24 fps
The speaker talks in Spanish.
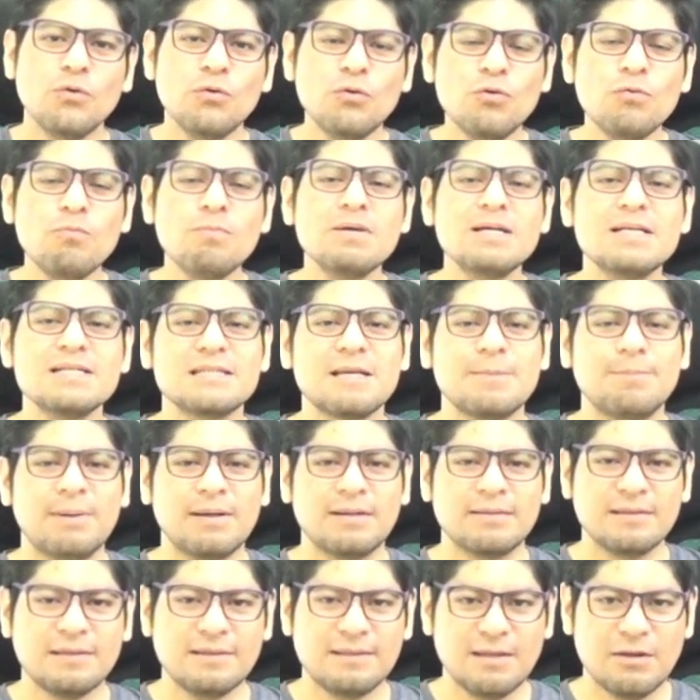Un mes a
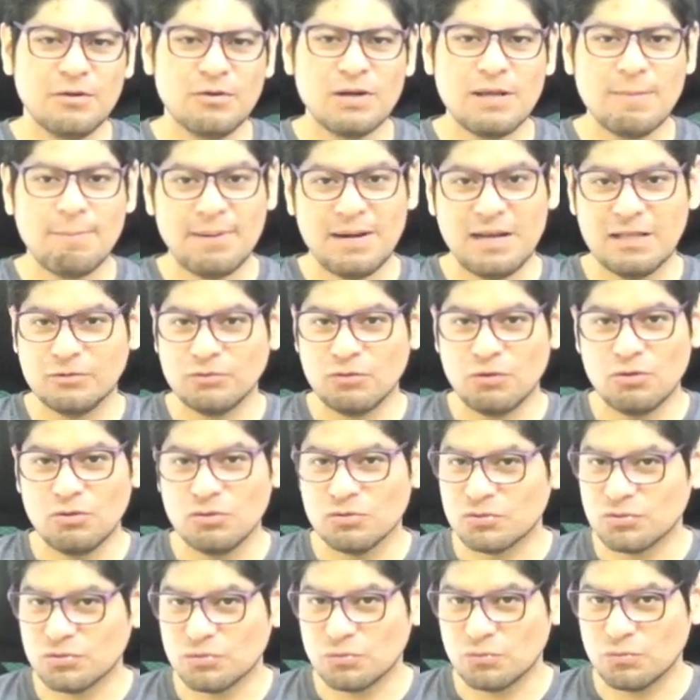partir de ahora para todos
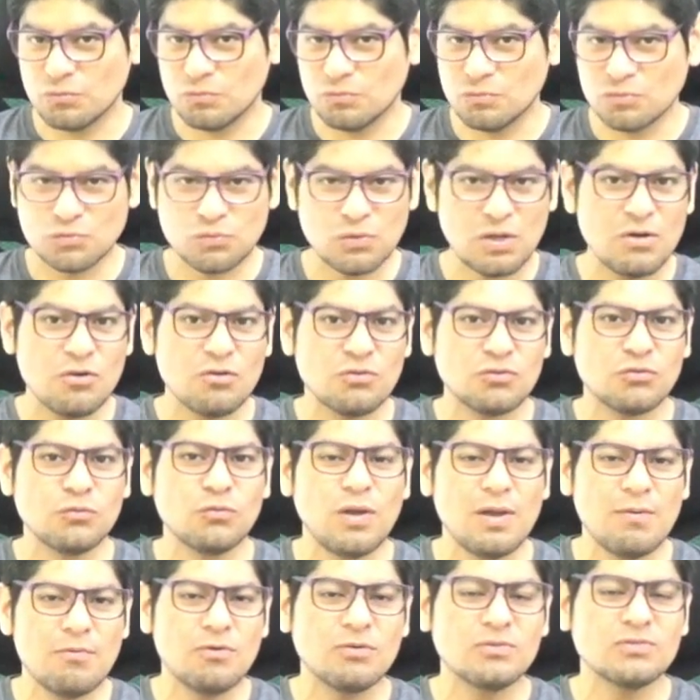los usuarios
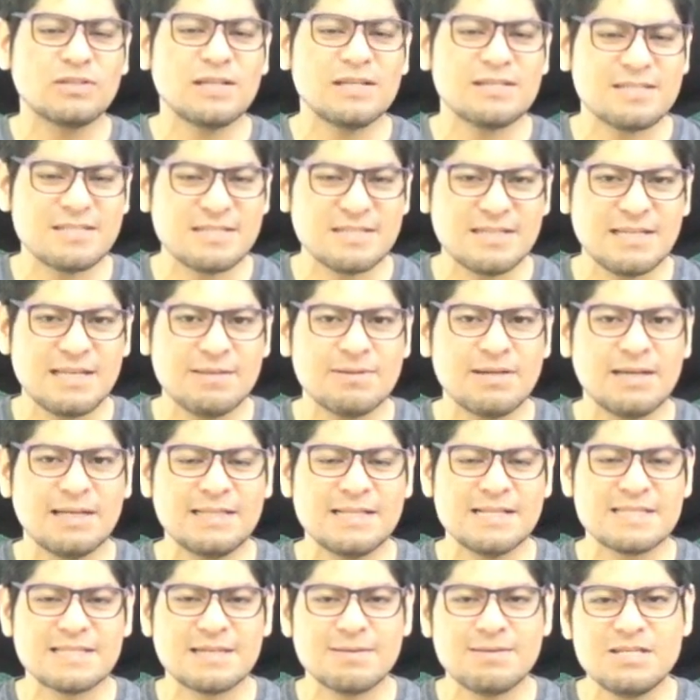nuevos que se inscriban
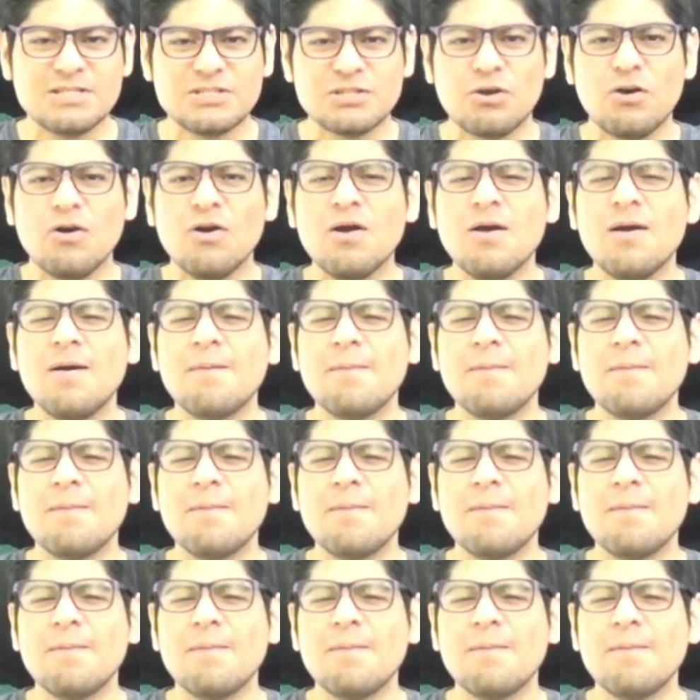en el servicio.